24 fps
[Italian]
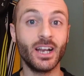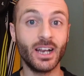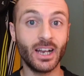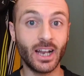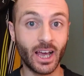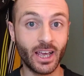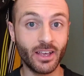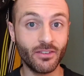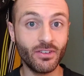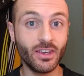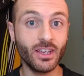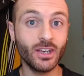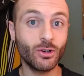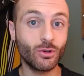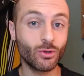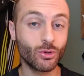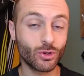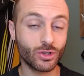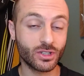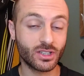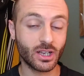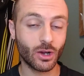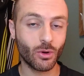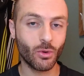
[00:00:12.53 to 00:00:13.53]
Laivin
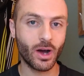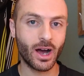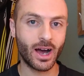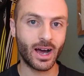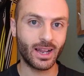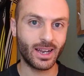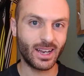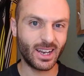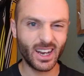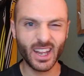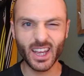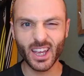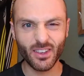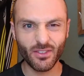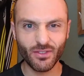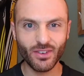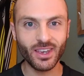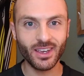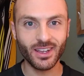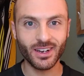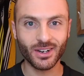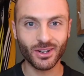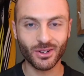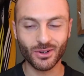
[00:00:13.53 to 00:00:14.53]
Kurzawa,
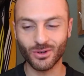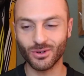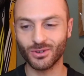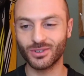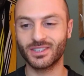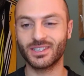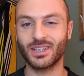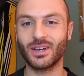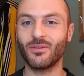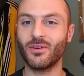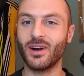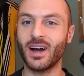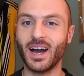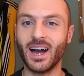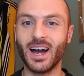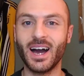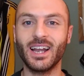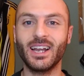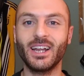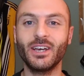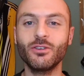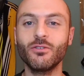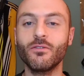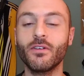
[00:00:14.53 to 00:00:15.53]
Leivin Kurzawa
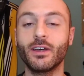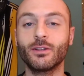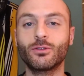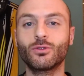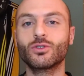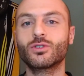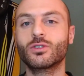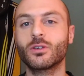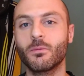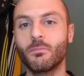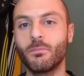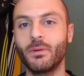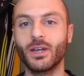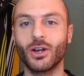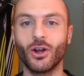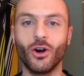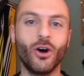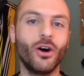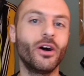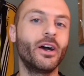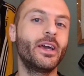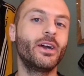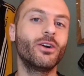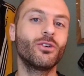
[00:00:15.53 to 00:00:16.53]
alla Juventus,
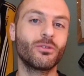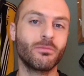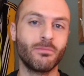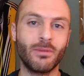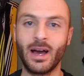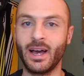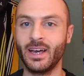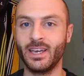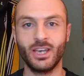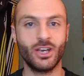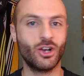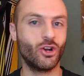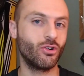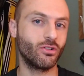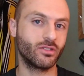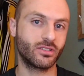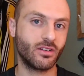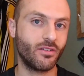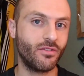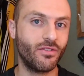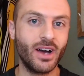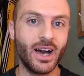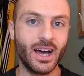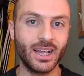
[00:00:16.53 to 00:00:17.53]
però è ormai
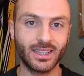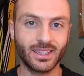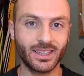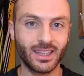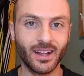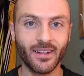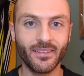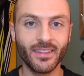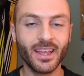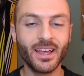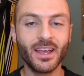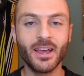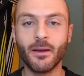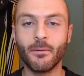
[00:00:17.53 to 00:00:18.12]
cosa fatta.